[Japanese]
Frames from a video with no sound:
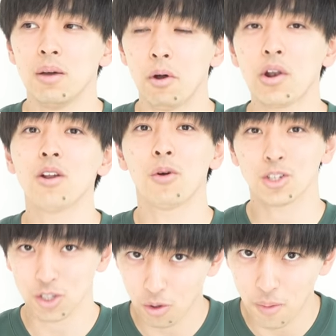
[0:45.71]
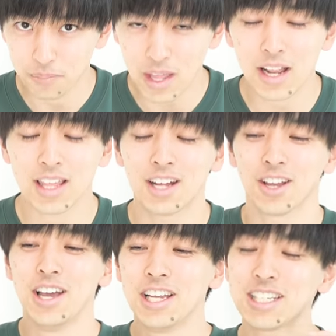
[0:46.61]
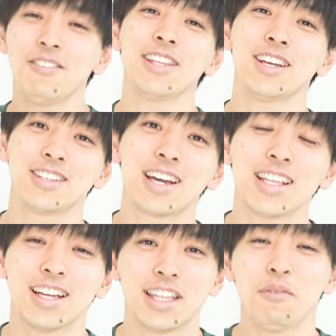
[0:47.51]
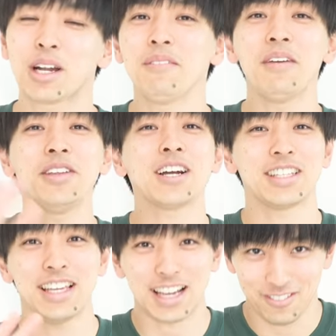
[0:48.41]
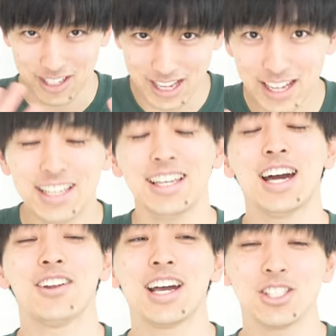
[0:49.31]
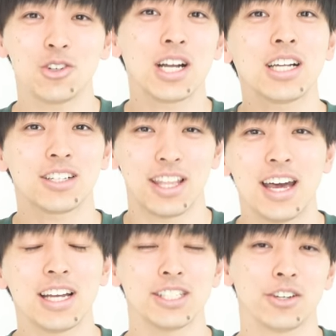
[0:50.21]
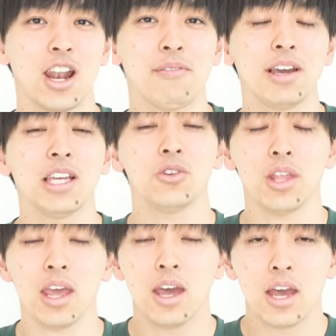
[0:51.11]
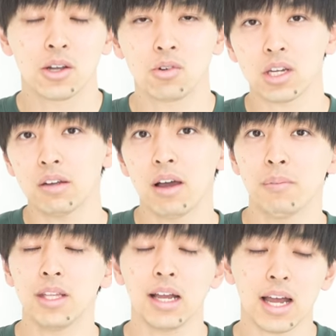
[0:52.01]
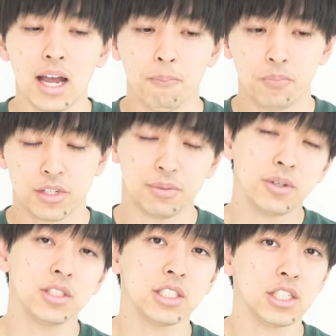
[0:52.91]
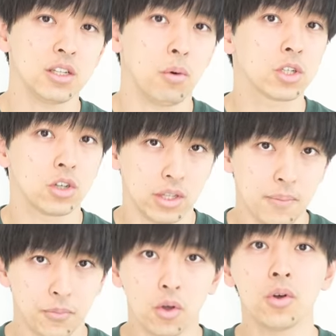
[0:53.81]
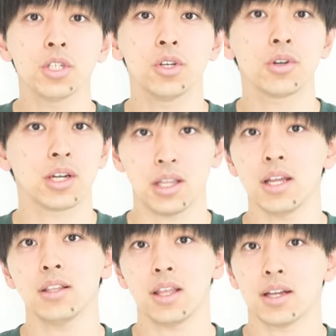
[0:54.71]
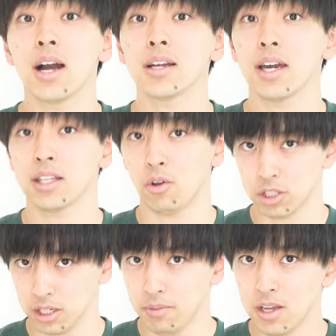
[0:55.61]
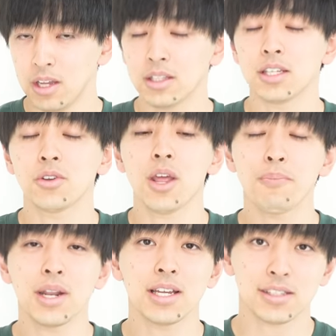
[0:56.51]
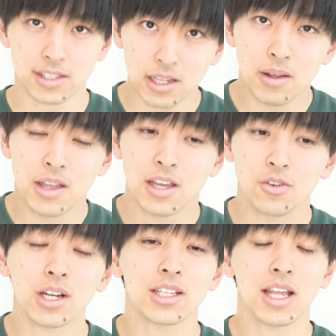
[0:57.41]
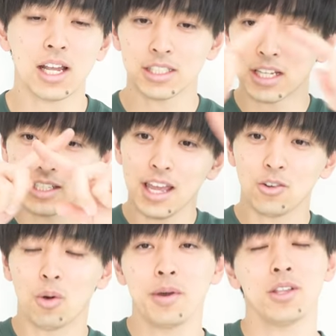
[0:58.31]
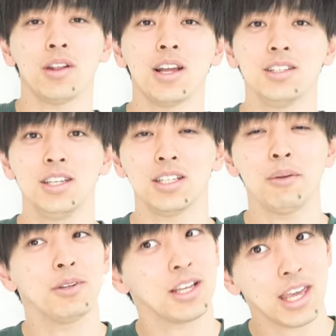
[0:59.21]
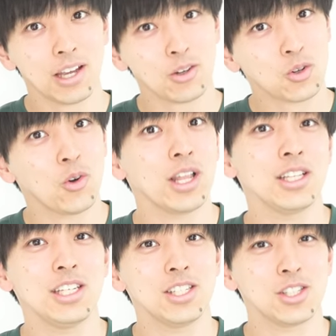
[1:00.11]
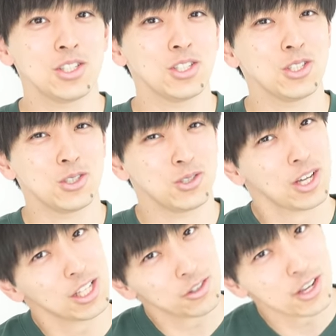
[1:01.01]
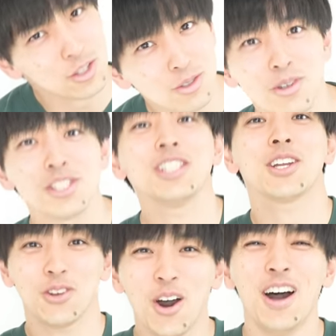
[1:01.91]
まあ、俺の目標をただただ喋っていくだけなんで、もう画面見なくていいからみんな、いい、あの、ラジオ感覚で流してくれればいいので、こっからはみんなが自分自身の目標ね、どうしようかなって考えてほしい。で、それプラス、よかったら下にね、コメント欄に多分ね、結構な人数書いてくれてると嬉しいんだけど